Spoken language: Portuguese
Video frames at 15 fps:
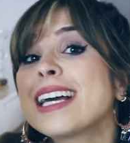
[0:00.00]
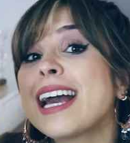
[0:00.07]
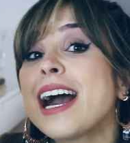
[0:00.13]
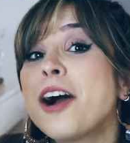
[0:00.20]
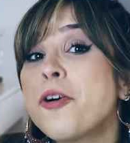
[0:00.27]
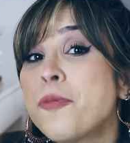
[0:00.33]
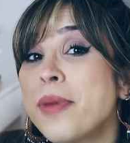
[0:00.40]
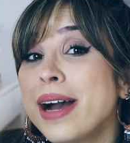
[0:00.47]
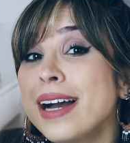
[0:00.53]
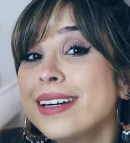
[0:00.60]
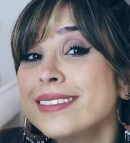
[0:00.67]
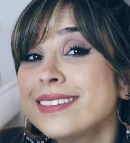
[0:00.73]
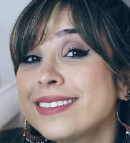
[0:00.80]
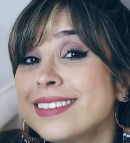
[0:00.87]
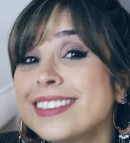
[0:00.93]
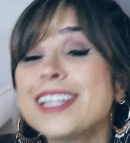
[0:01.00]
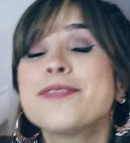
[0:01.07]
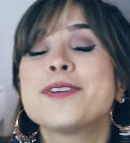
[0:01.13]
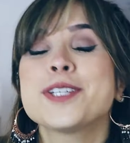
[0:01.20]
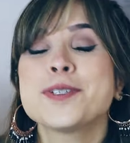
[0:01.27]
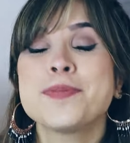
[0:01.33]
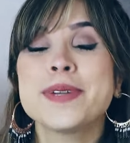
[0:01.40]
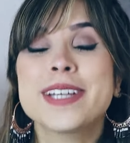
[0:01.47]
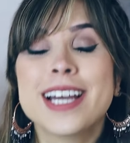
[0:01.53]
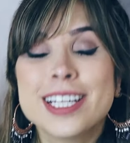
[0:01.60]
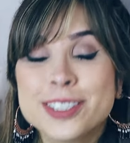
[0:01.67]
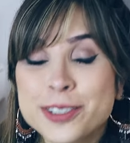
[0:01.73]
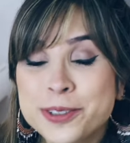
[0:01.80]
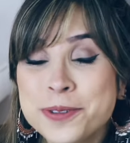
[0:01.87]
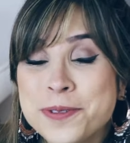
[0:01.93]
Calma, que eu vou te
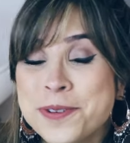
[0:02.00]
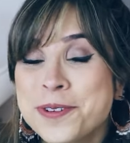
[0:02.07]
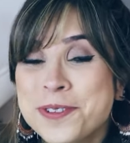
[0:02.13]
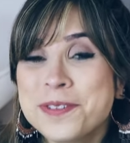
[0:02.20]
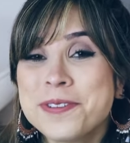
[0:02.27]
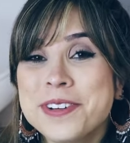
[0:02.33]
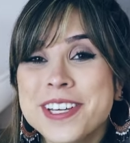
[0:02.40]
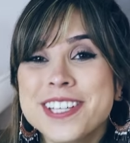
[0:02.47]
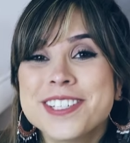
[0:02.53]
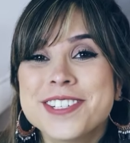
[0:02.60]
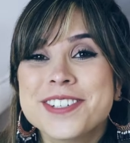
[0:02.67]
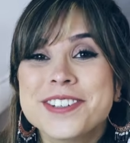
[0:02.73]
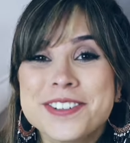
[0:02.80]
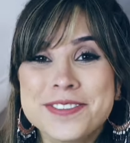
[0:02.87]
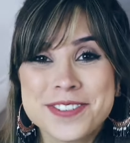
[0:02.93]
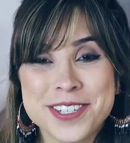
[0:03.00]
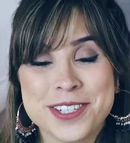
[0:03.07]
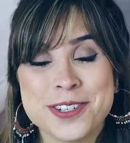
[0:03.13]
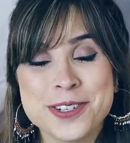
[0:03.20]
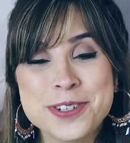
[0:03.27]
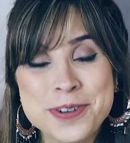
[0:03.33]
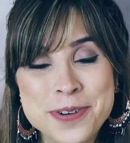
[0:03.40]
explicar tudo isso no vídeo de